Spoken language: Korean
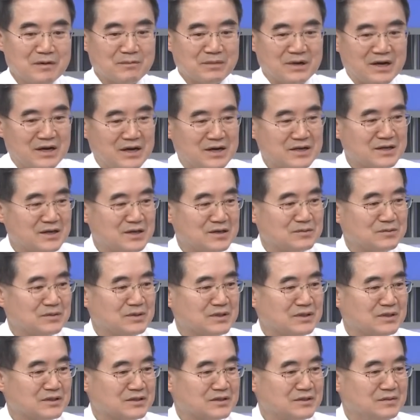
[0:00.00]
봐라
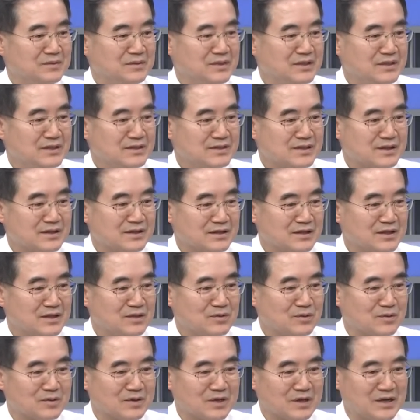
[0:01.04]
우리가 금리 인상의
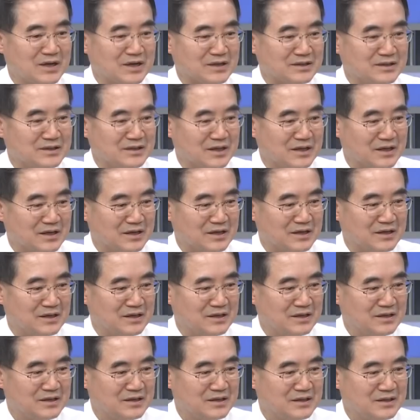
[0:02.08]
효과가 아니냐 음.